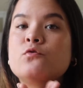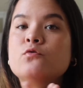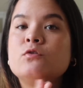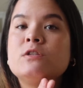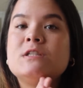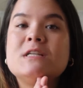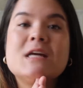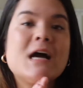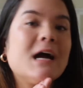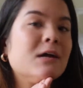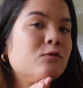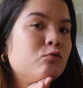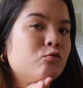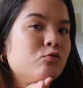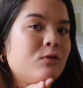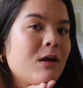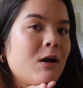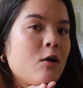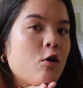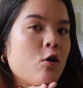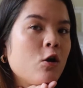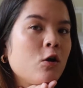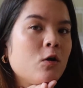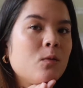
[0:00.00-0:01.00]
Je vous dis à tout
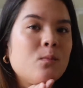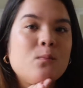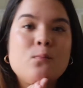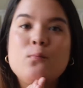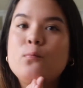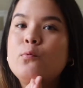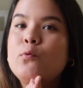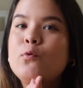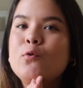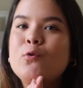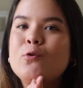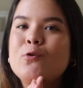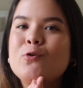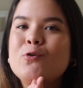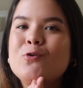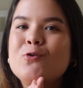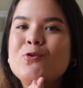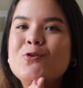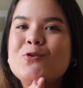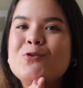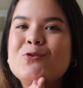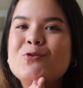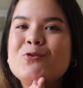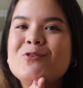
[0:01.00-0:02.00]
à l'heure pour
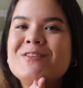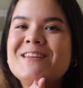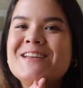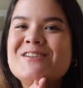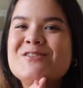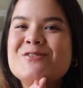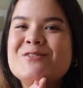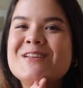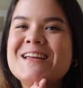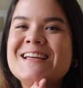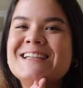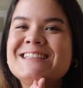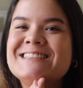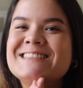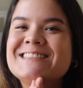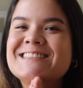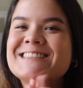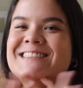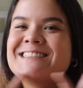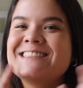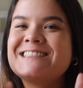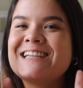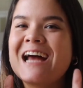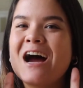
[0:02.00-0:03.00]
le déjeuner.
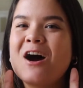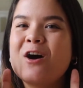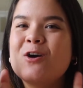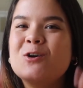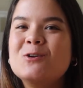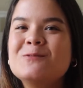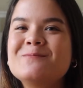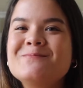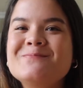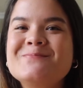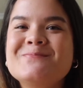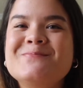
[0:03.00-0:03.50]
Ciao